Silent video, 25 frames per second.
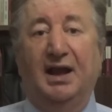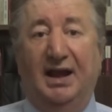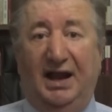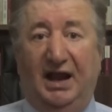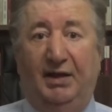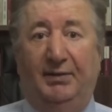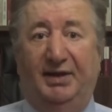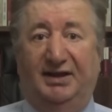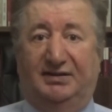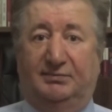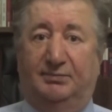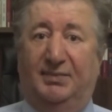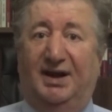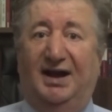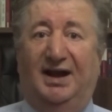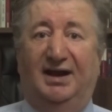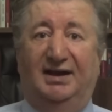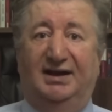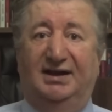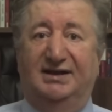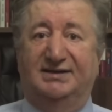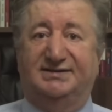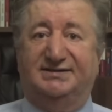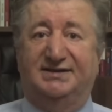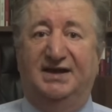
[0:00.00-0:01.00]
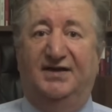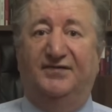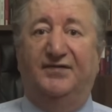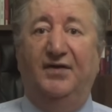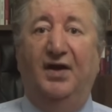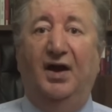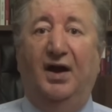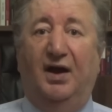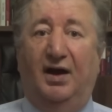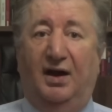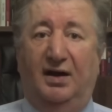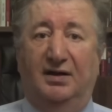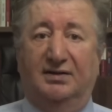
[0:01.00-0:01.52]
Evet maalesef
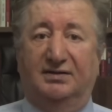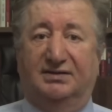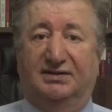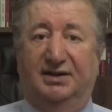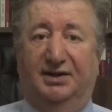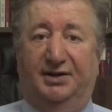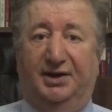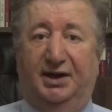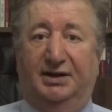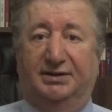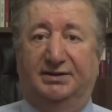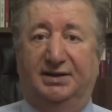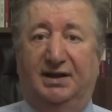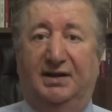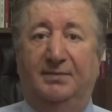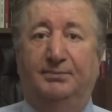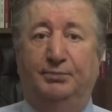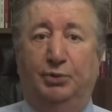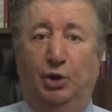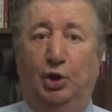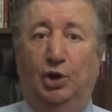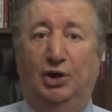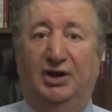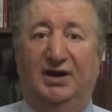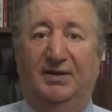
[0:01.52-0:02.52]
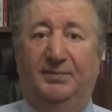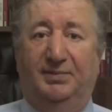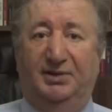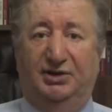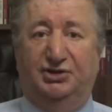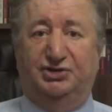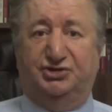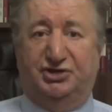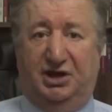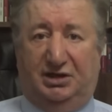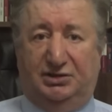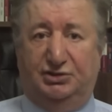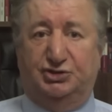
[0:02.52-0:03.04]
Ankara'da böyle
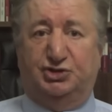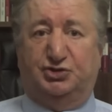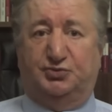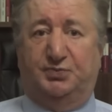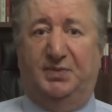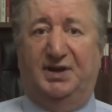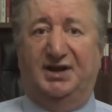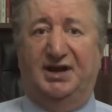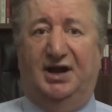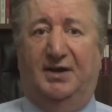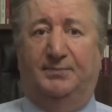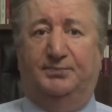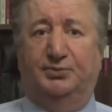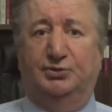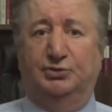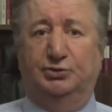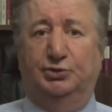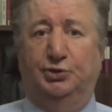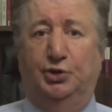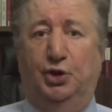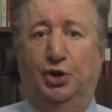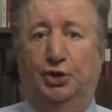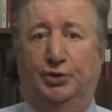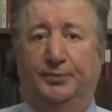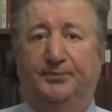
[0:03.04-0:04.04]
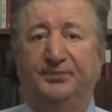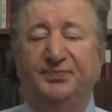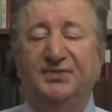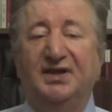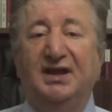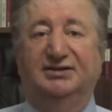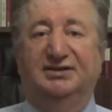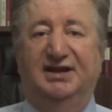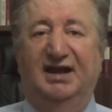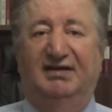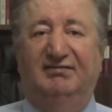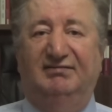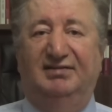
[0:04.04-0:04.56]
bir çalışma yapılıyor.
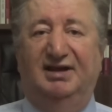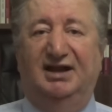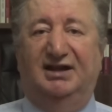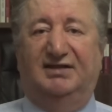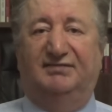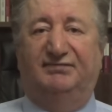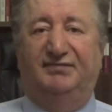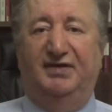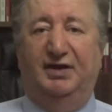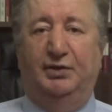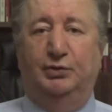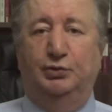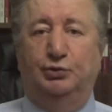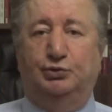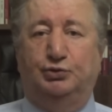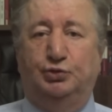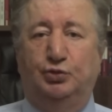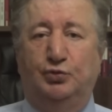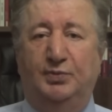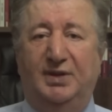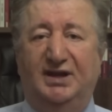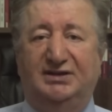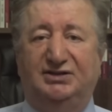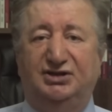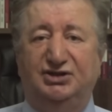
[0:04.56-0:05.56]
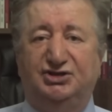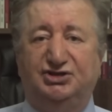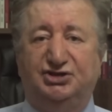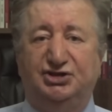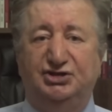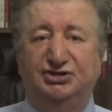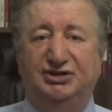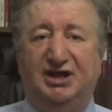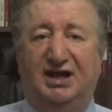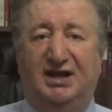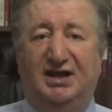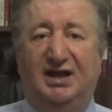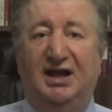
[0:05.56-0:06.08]
Devlet ve hükümet
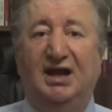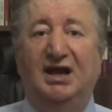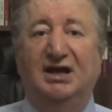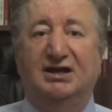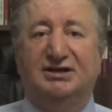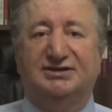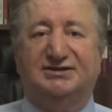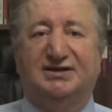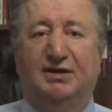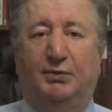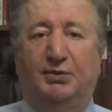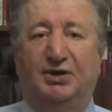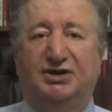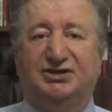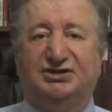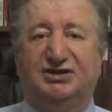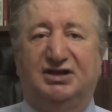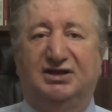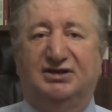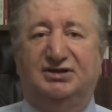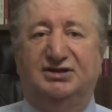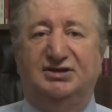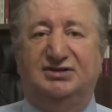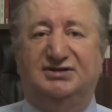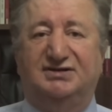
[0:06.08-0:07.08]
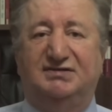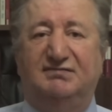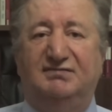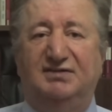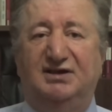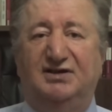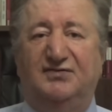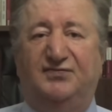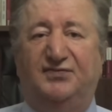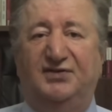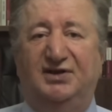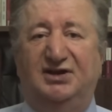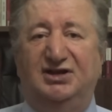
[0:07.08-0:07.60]
içinde savaştaki
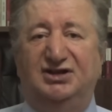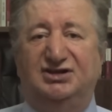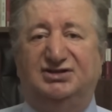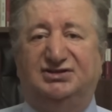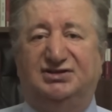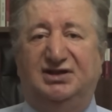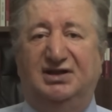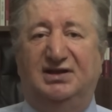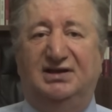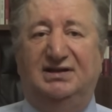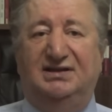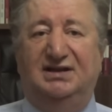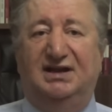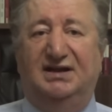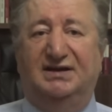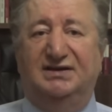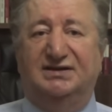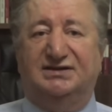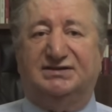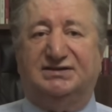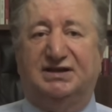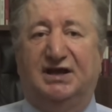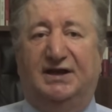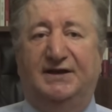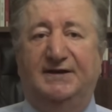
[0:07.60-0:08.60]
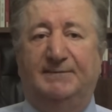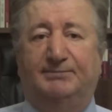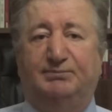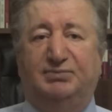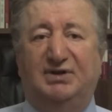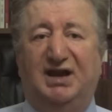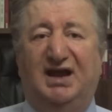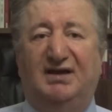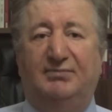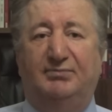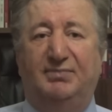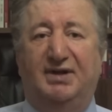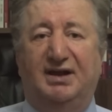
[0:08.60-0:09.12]
sivil Filistinlileri
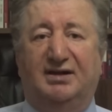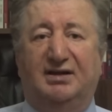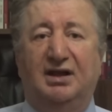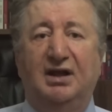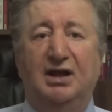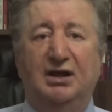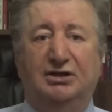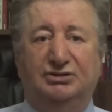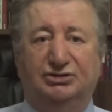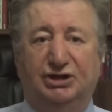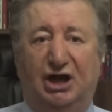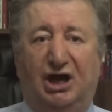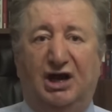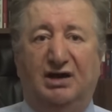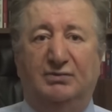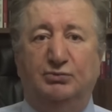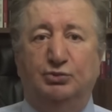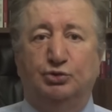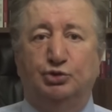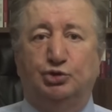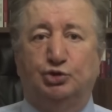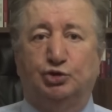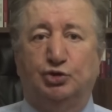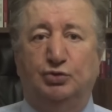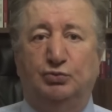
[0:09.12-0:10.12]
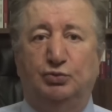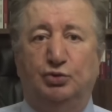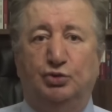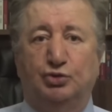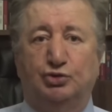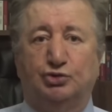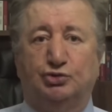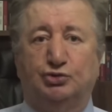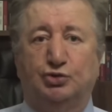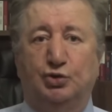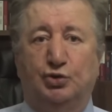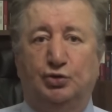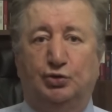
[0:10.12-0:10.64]
sahiplenmek
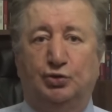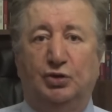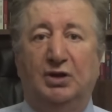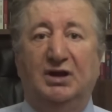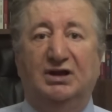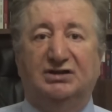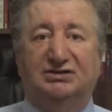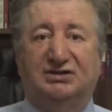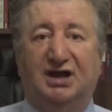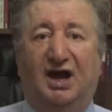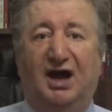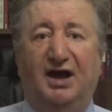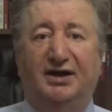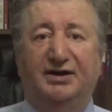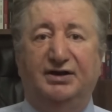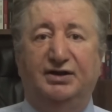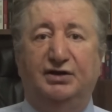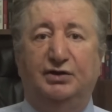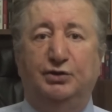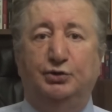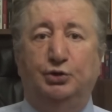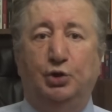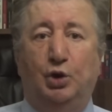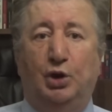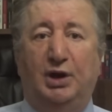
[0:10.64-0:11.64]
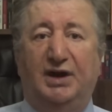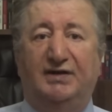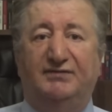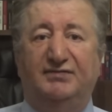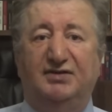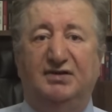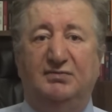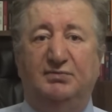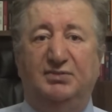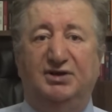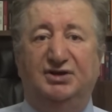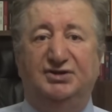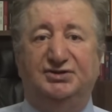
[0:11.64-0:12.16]
namusumuzdur, tarihi
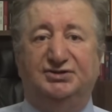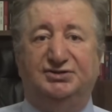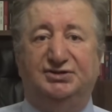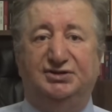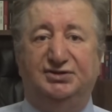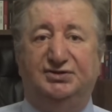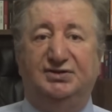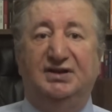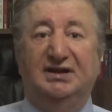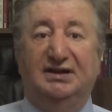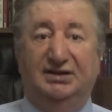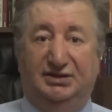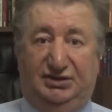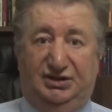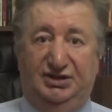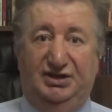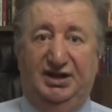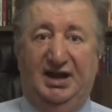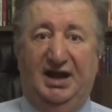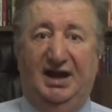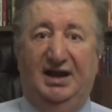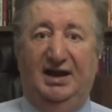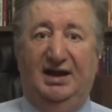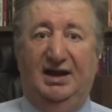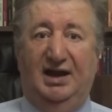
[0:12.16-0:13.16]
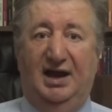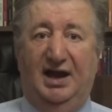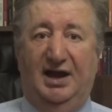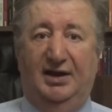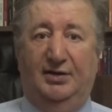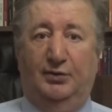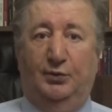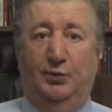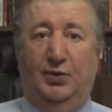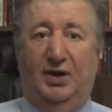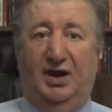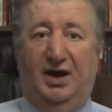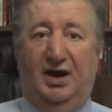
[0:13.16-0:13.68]
görevimizdir diyenler
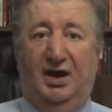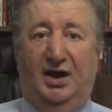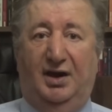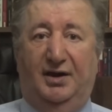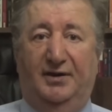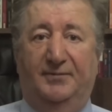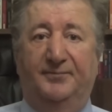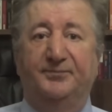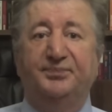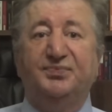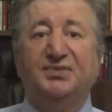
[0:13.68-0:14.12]
var.